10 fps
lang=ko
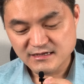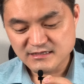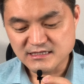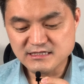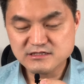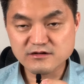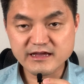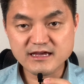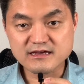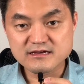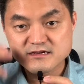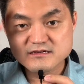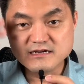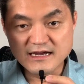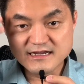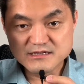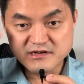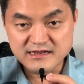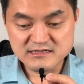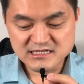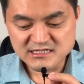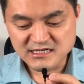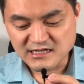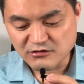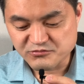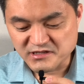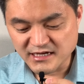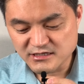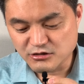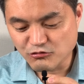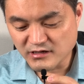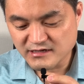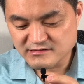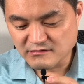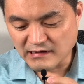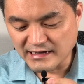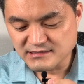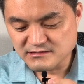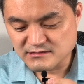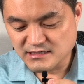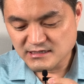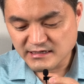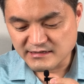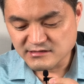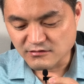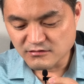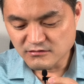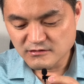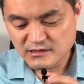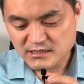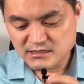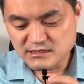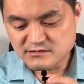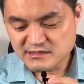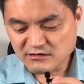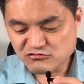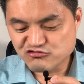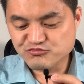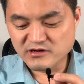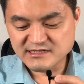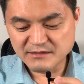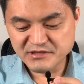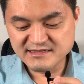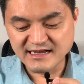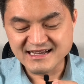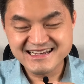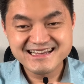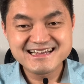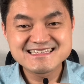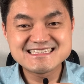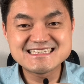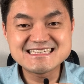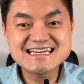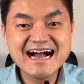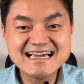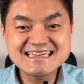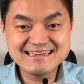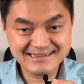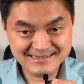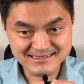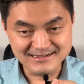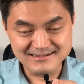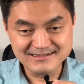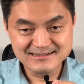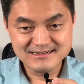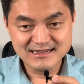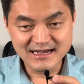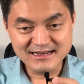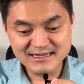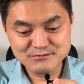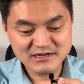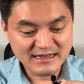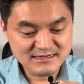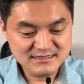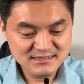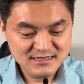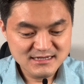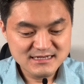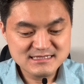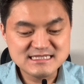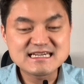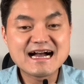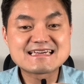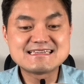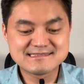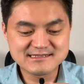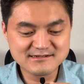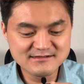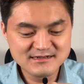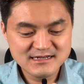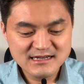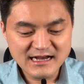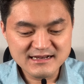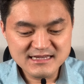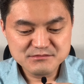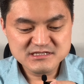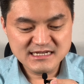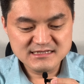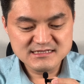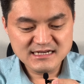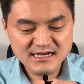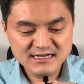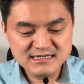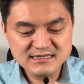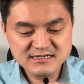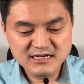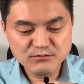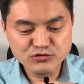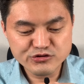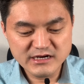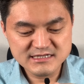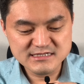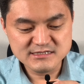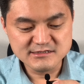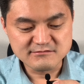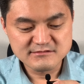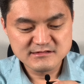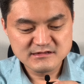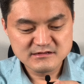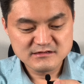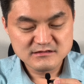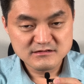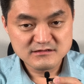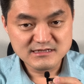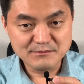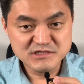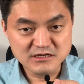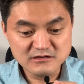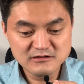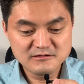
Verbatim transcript: 2절에 그 하나님을 아는 지식이 나옵니다. 여호와께서 하늘에서 인생을 굽어 살피사 지각이 있어 하나님을 아는 지각이 있어 하나님을 찾는 자가 있는가 보려 하신즉 3절